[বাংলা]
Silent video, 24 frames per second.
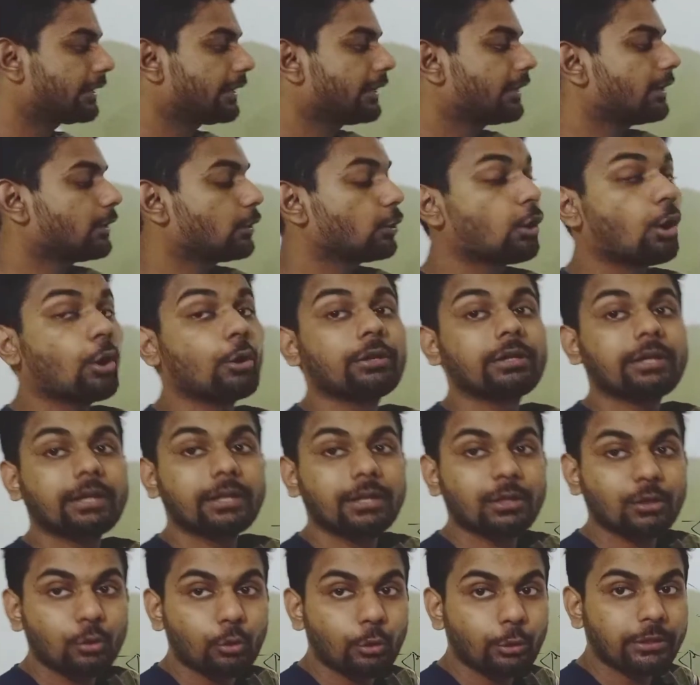গে
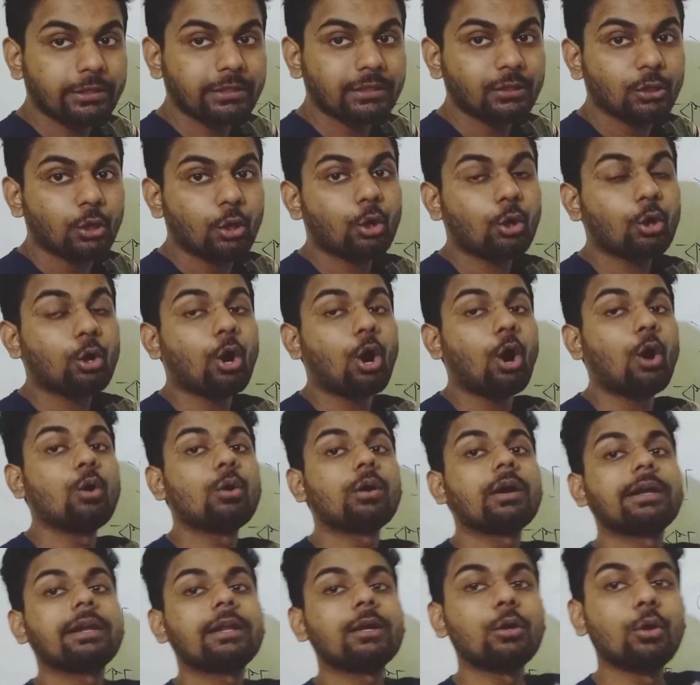গয়কারে গই গ
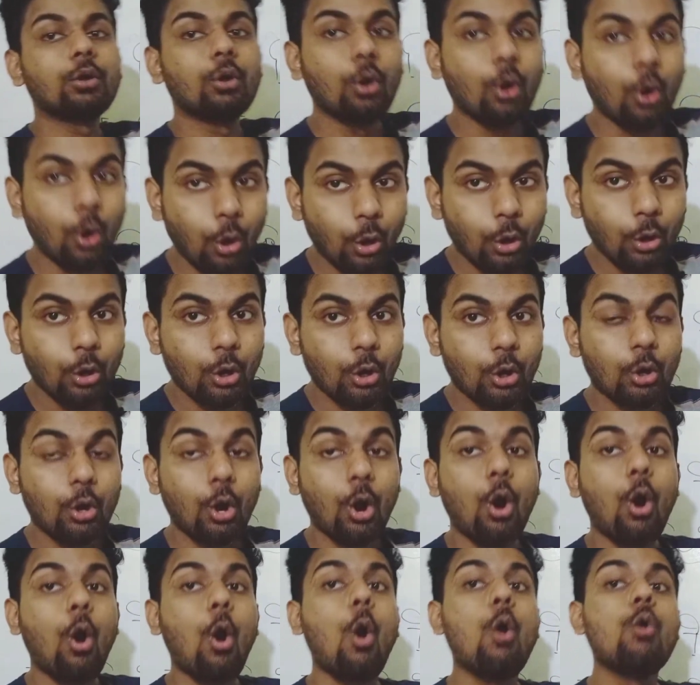ওকারে গো গ
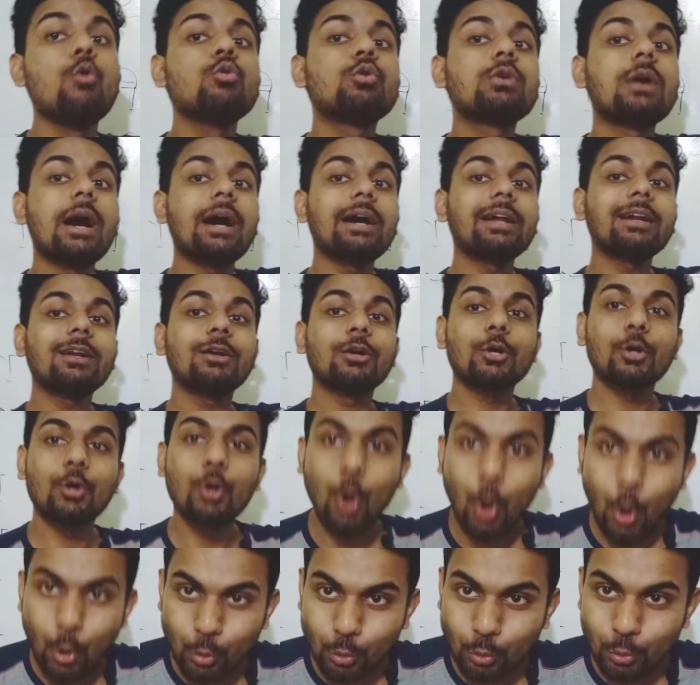ঔকার
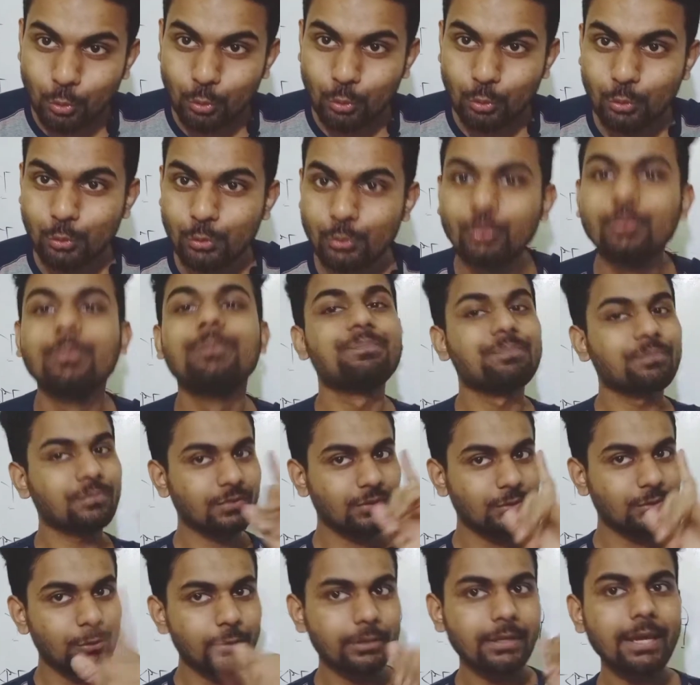গৌ
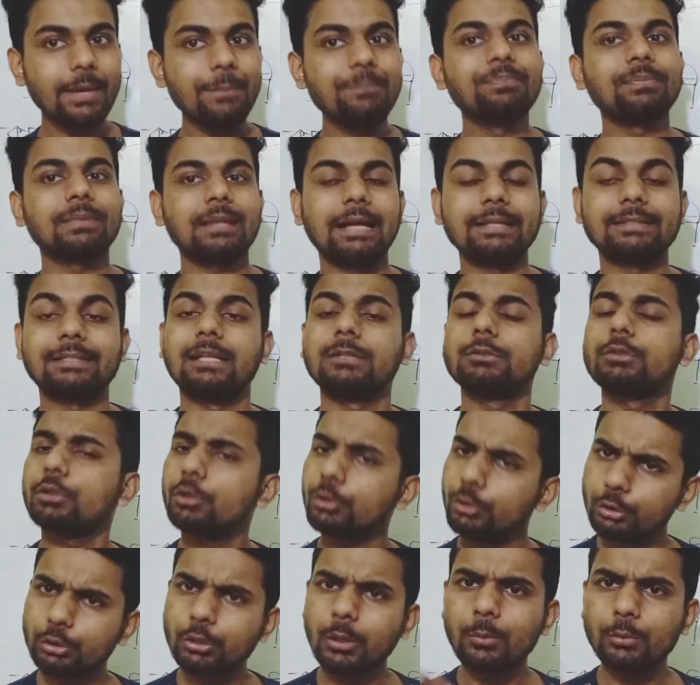ওকে আচ্ছা যদি
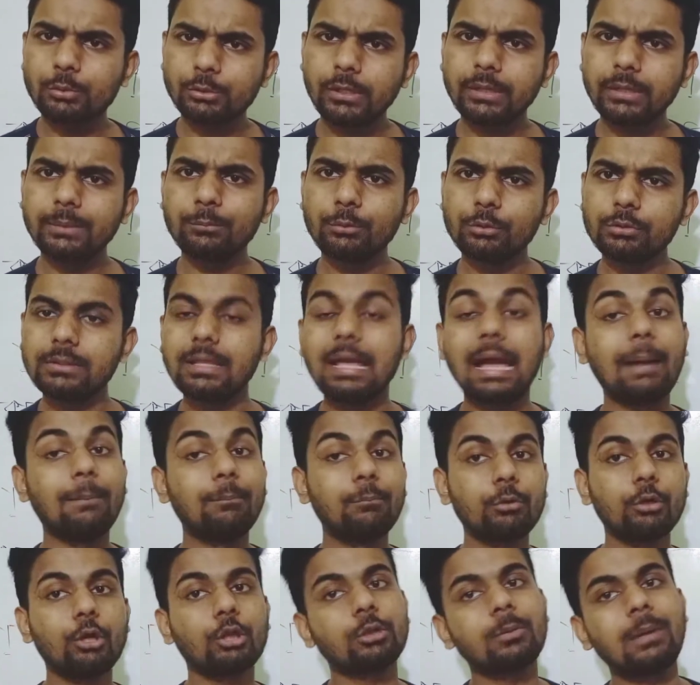কোনো সমস্যা হয় বুঝতে
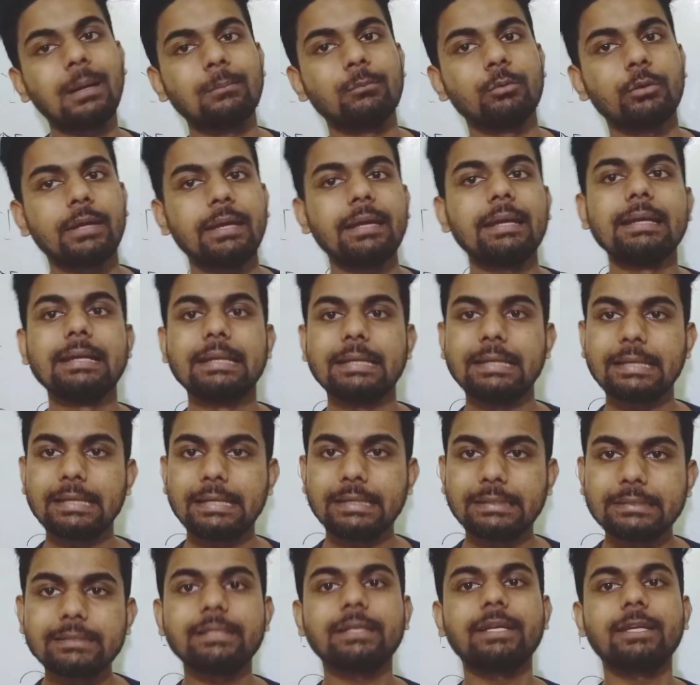আব্বুকে তো আব্বুকে
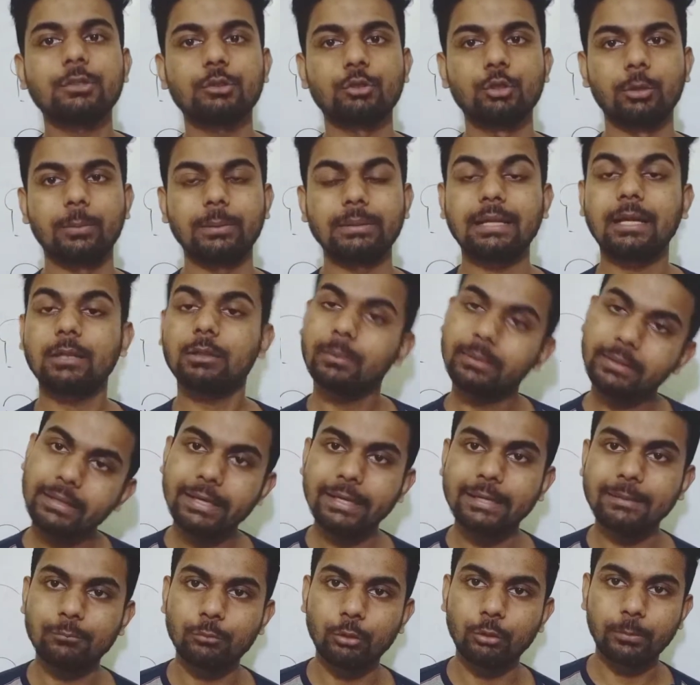জিজ্ঞেস করবে তারা তোমাকে
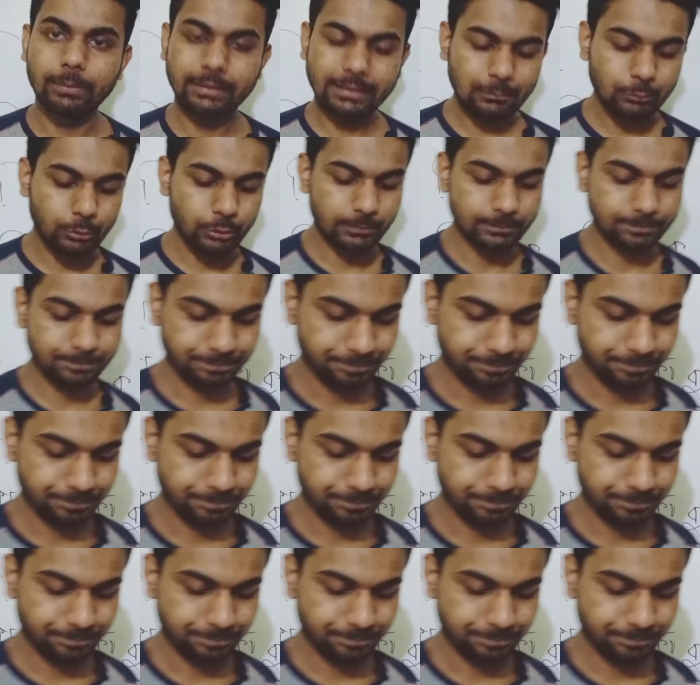হেল্প করবে কেমন